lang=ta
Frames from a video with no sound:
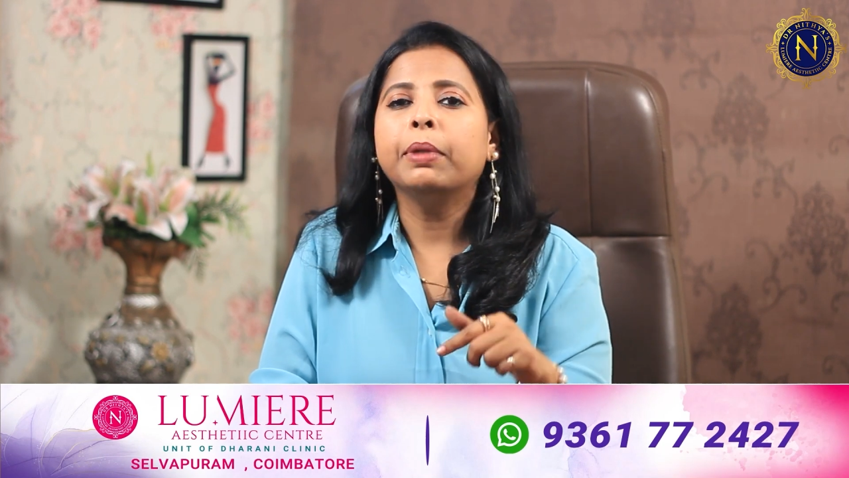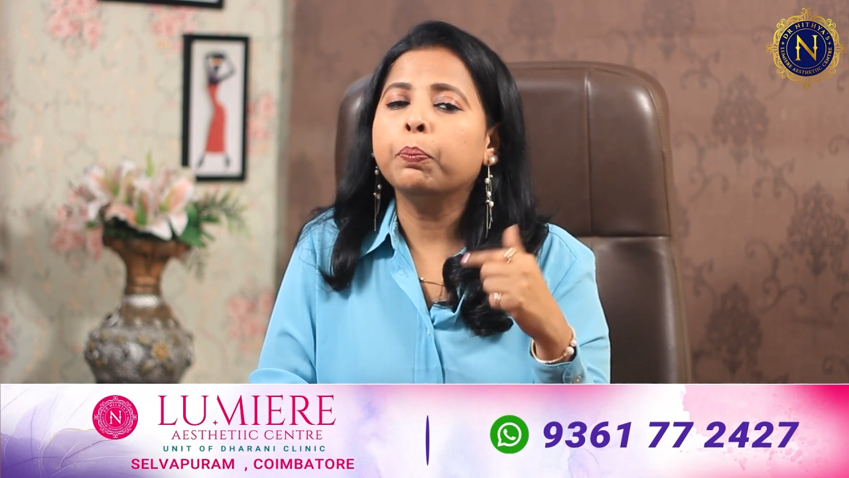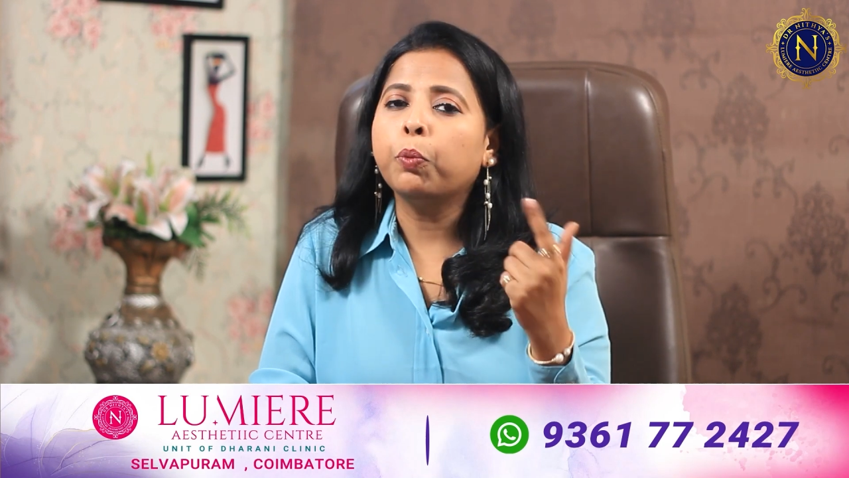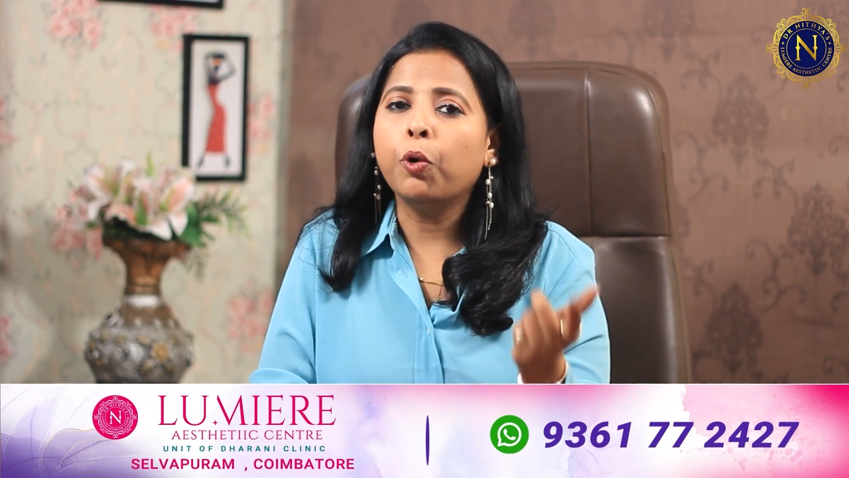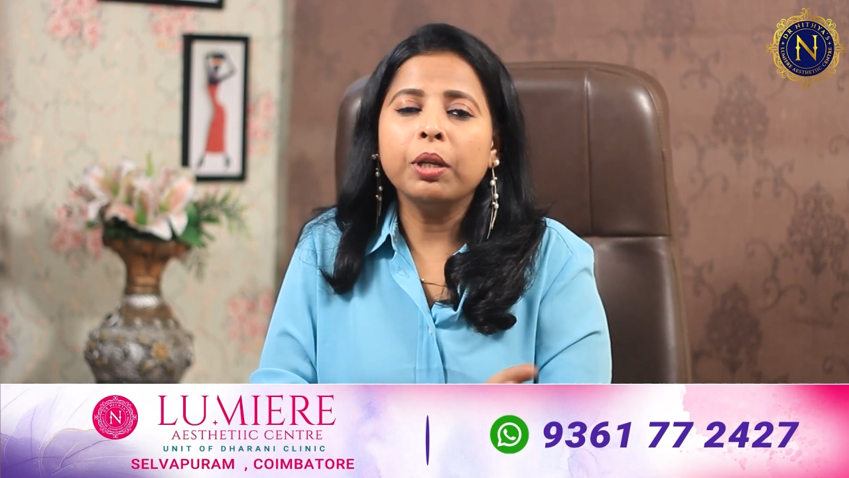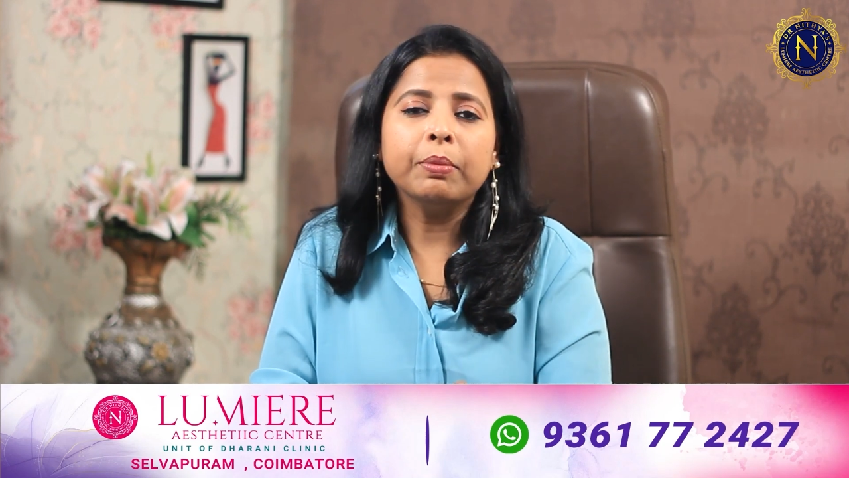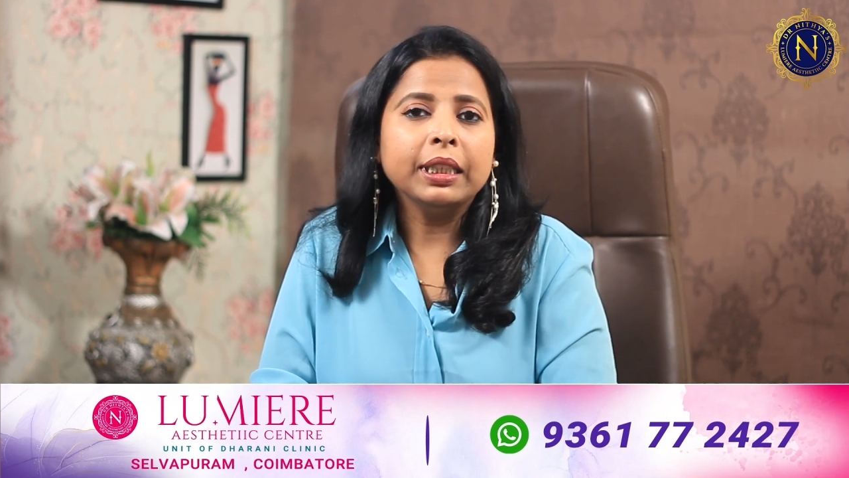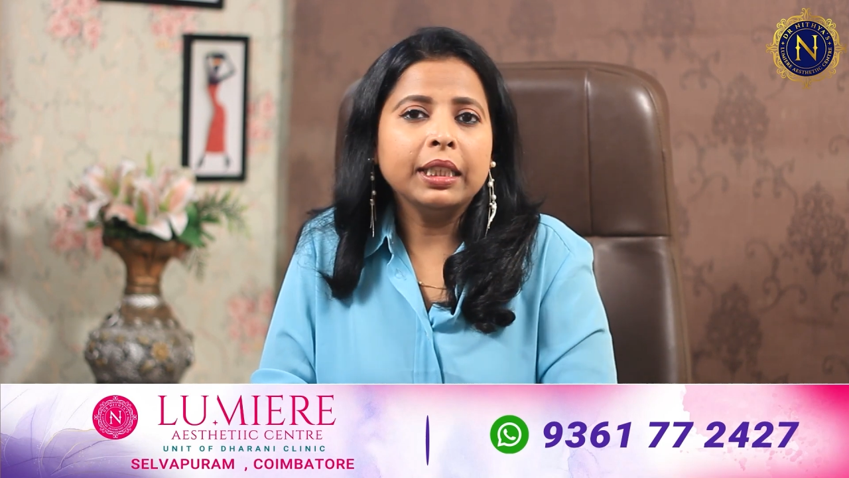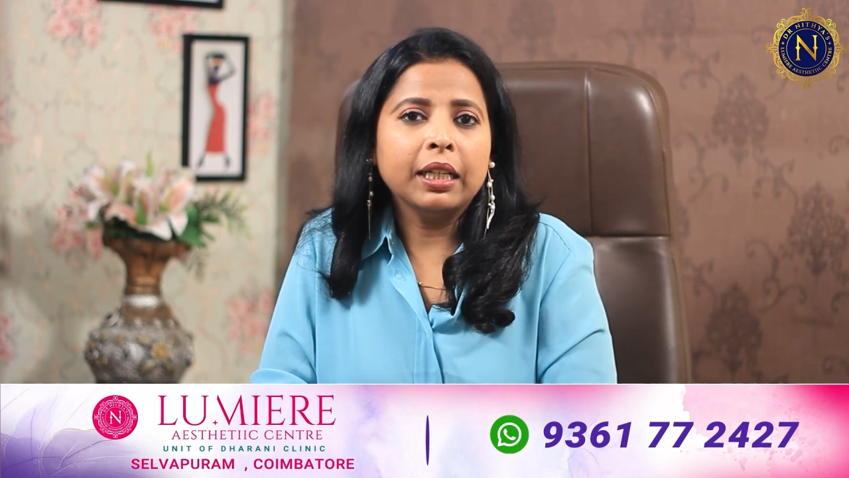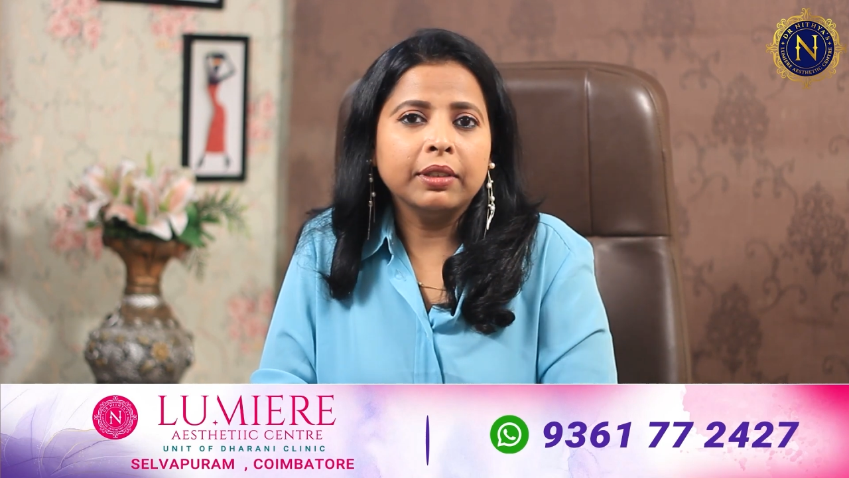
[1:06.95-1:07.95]
பட் போன
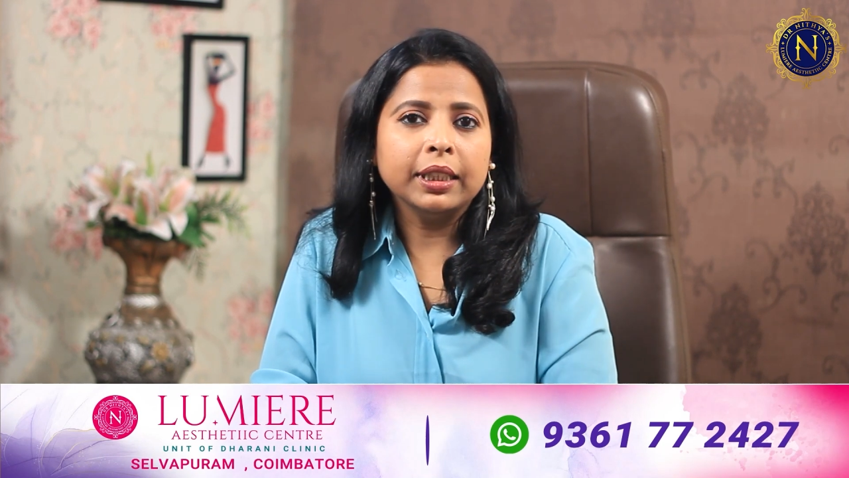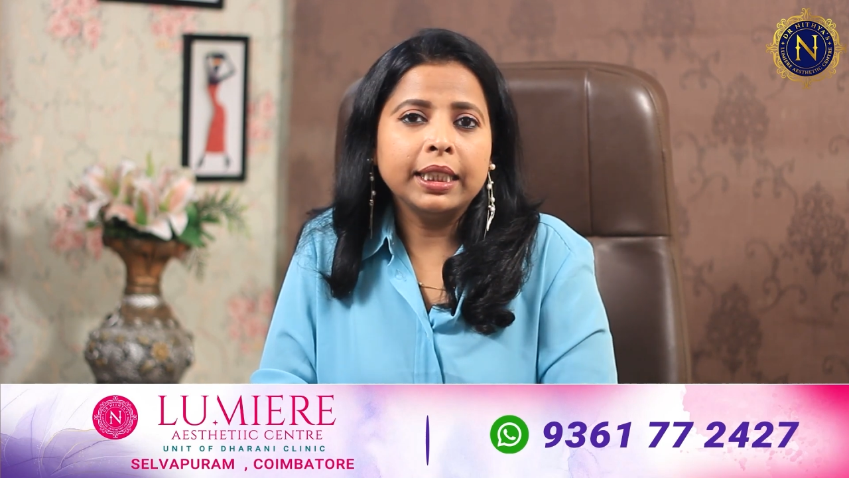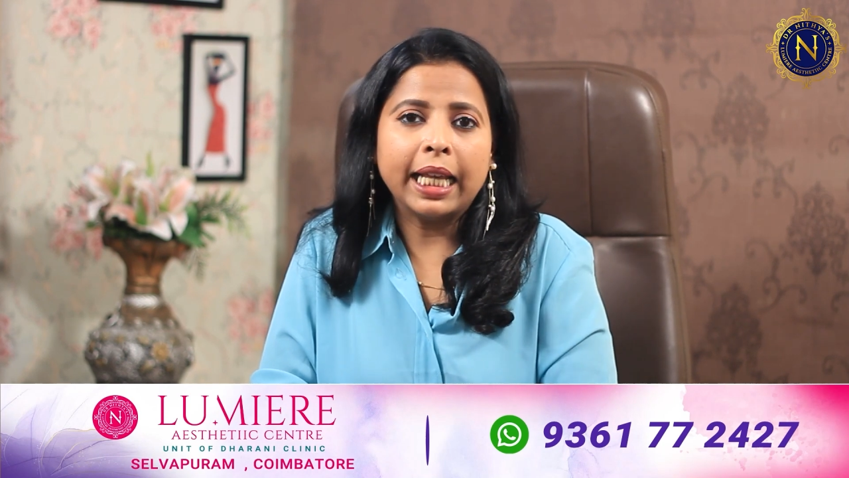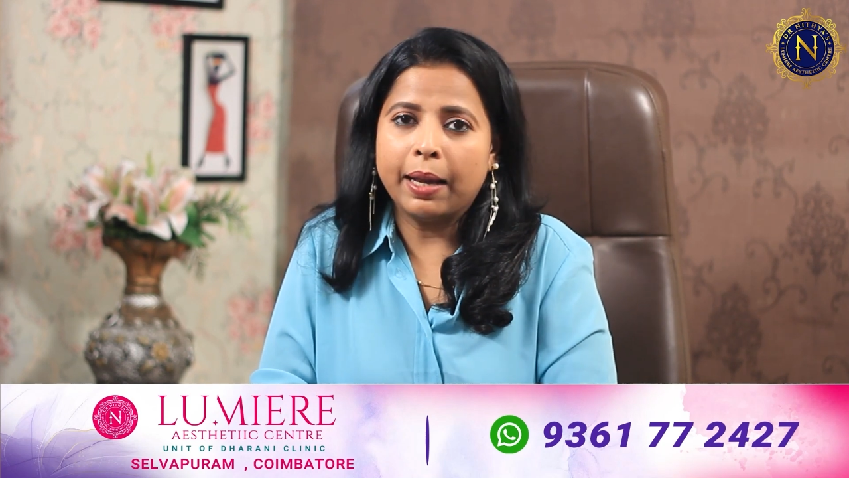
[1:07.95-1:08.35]
மந்த் நான் வந்து